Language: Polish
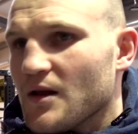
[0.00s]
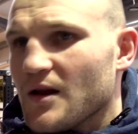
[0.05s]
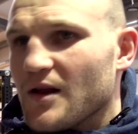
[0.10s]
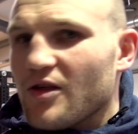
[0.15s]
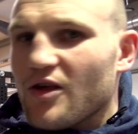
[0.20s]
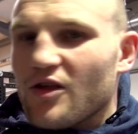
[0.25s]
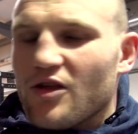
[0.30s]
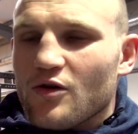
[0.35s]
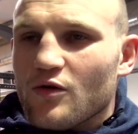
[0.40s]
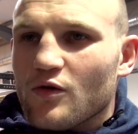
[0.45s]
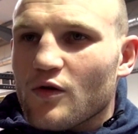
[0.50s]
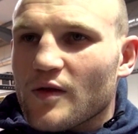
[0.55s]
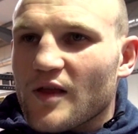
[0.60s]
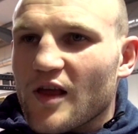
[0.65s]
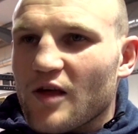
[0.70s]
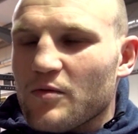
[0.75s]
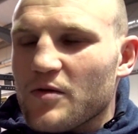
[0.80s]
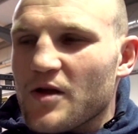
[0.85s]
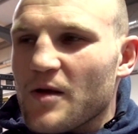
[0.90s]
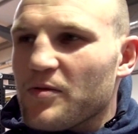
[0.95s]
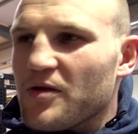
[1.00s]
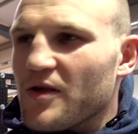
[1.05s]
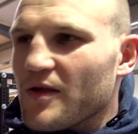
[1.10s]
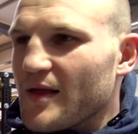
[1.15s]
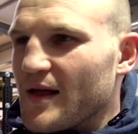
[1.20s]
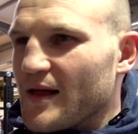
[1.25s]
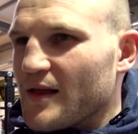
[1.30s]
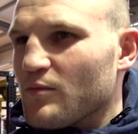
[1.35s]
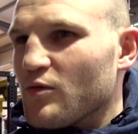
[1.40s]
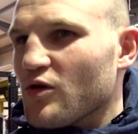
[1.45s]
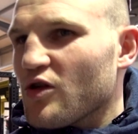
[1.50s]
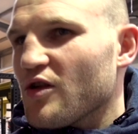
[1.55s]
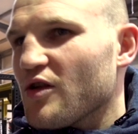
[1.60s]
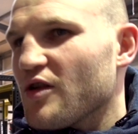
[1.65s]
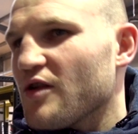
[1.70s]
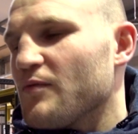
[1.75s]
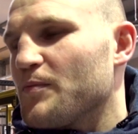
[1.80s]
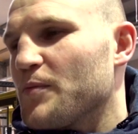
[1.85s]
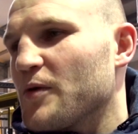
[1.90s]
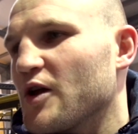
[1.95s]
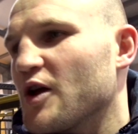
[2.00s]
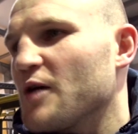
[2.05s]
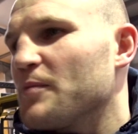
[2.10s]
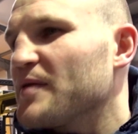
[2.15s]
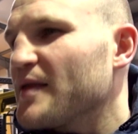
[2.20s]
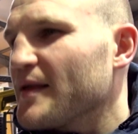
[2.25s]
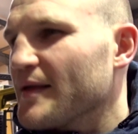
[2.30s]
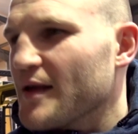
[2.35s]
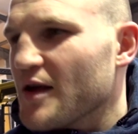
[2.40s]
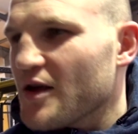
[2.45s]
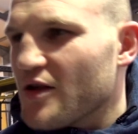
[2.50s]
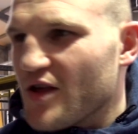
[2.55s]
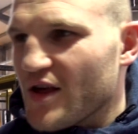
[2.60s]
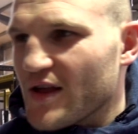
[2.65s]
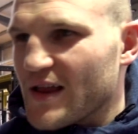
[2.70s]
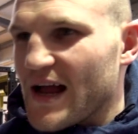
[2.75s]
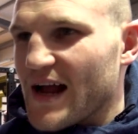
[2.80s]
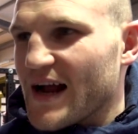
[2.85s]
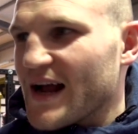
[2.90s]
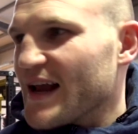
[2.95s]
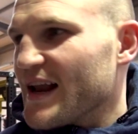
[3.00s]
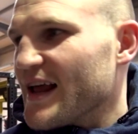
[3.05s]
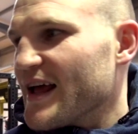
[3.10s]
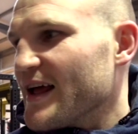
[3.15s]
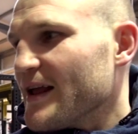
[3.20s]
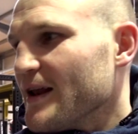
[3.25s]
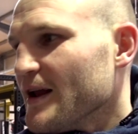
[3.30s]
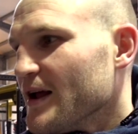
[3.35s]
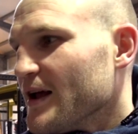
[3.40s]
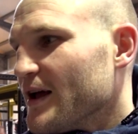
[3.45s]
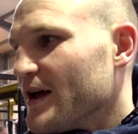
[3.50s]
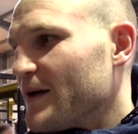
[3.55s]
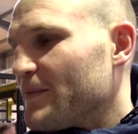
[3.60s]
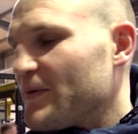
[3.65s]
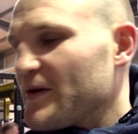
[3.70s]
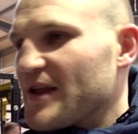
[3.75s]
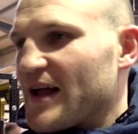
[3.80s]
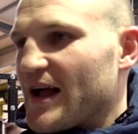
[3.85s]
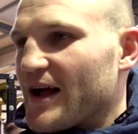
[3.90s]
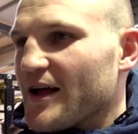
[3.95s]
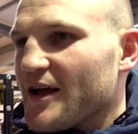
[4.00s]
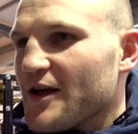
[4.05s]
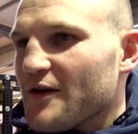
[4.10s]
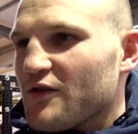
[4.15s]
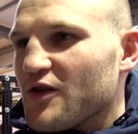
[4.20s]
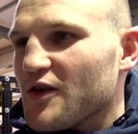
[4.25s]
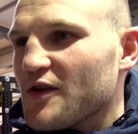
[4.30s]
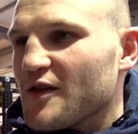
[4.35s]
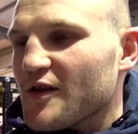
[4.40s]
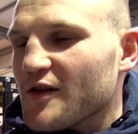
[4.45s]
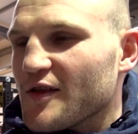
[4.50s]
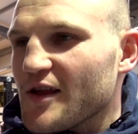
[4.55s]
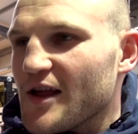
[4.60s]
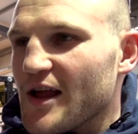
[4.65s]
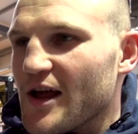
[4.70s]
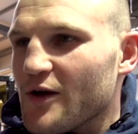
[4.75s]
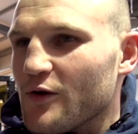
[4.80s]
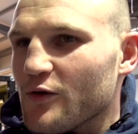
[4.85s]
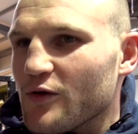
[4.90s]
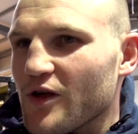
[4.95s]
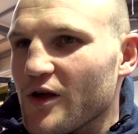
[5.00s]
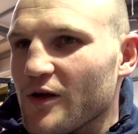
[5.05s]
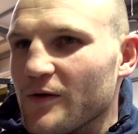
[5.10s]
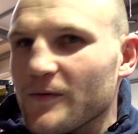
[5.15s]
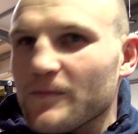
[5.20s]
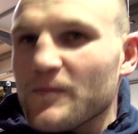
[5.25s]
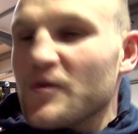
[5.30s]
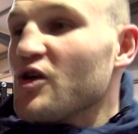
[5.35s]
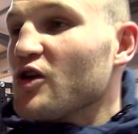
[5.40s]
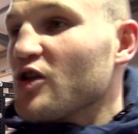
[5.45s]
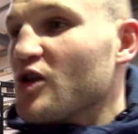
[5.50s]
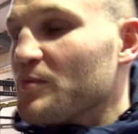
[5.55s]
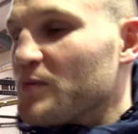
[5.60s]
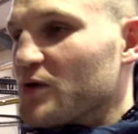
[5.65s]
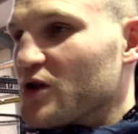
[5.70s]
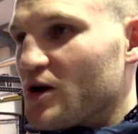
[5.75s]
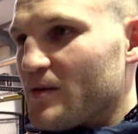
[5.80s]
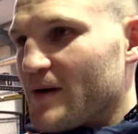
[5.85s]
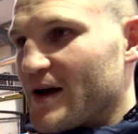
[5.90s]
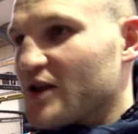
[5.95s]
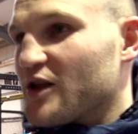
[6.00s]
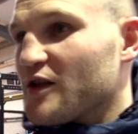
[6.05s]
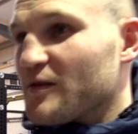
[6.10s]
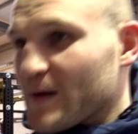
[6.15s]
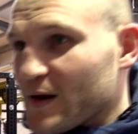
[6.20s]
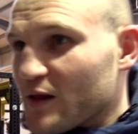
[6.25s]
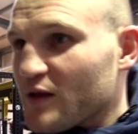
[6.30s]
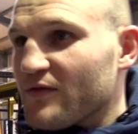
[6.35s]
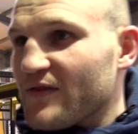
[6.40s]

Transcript: Oczywiście znaczy, Uros też mnie nie przesadza, może trochę psychicznie, tak, ale ja powiem tak, wszyscy oceniają, że mi się to podoba i to jest bardzo